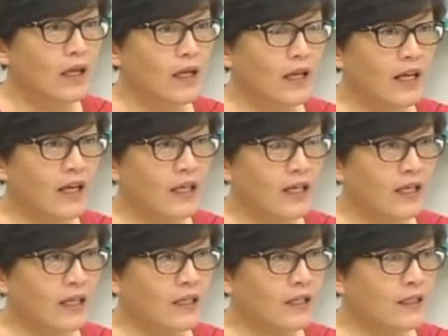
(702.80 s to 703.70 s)
二零
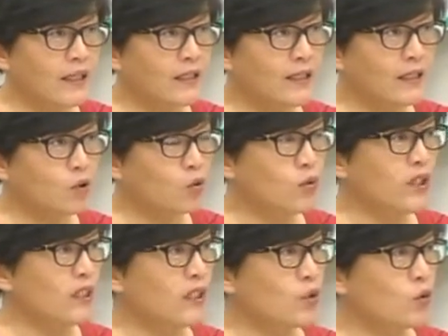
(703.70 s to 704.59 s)
一二年京都
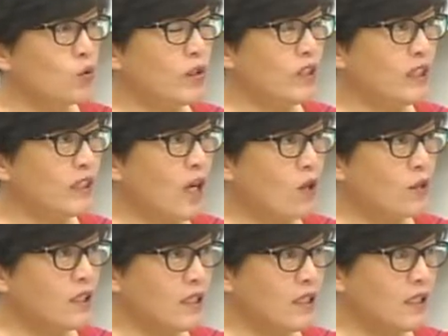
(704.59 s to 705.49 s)
议定书已经
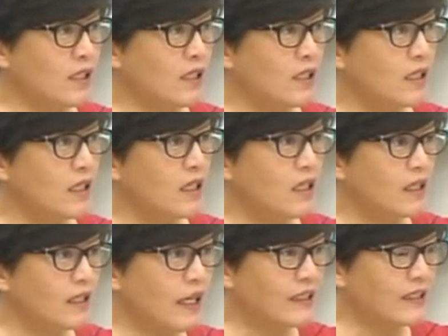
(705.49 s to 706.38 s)
到期，
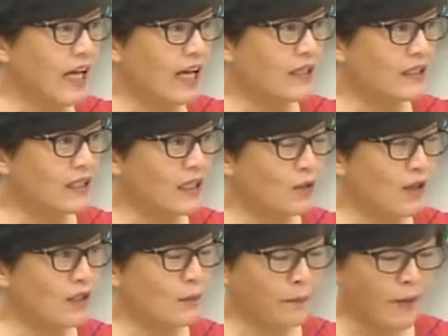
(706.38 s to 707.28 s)
那下一个阶
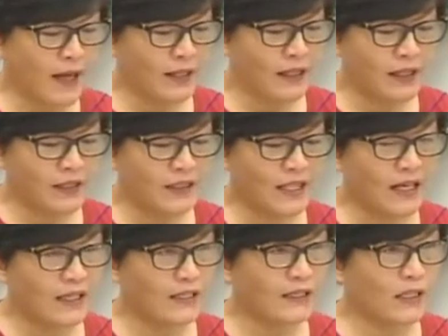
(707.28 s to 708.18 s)
段怎么办呢？
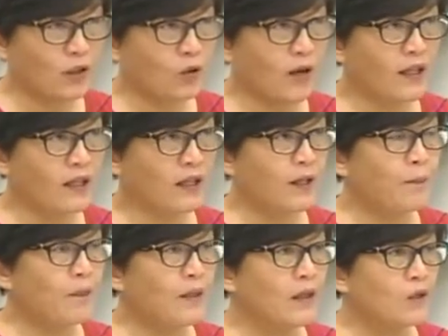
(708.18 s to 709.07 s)
下一个阶段呢，
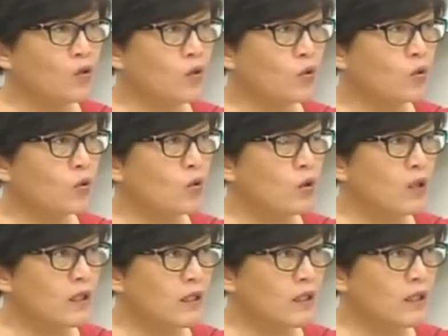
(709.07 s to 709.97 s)
就
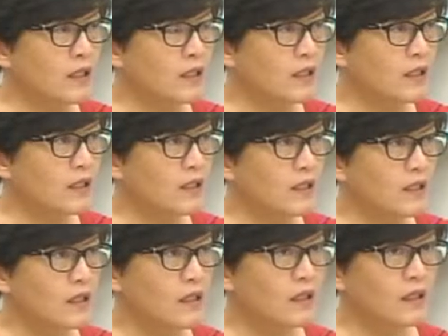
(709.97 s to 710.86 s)
呃
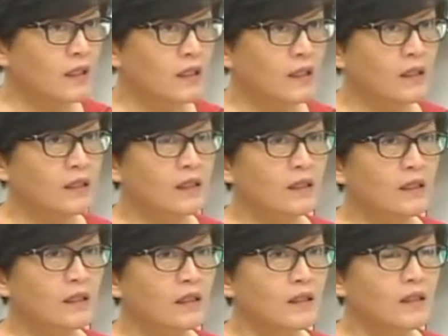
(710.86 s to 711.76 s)
呃
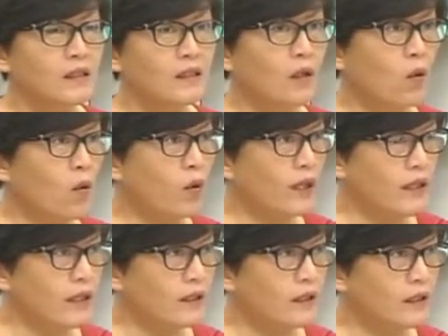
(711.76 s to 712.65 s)
的
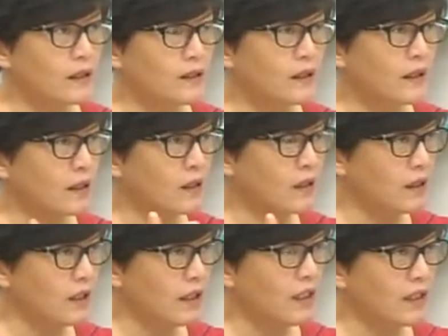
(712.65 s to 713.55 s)
的
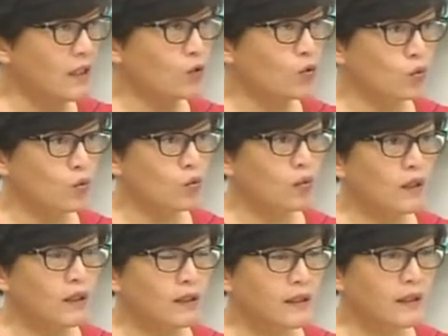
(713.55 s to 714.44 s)
议定书
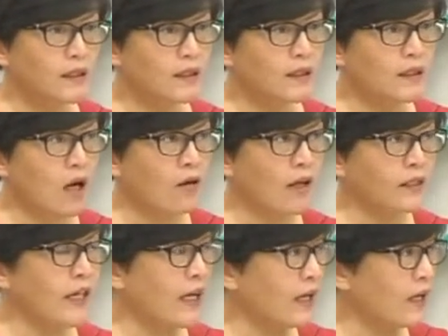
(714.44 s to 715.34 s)
至少
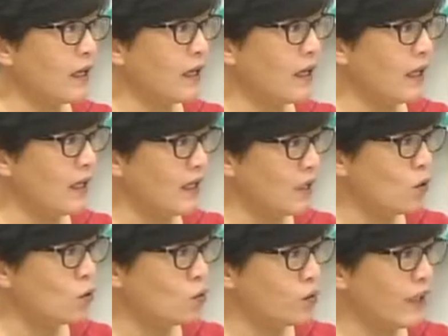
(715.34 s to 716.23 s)
要在二零
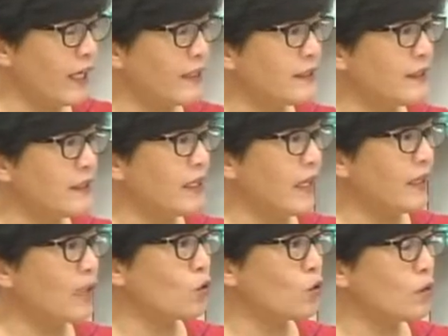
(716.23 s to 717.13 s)
一五年之
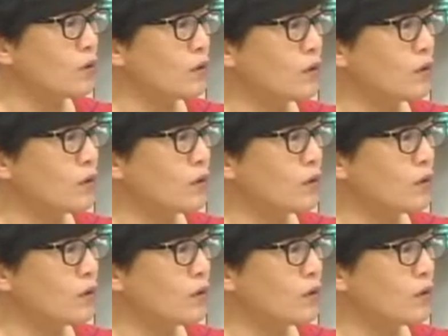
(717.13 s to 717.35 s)
前要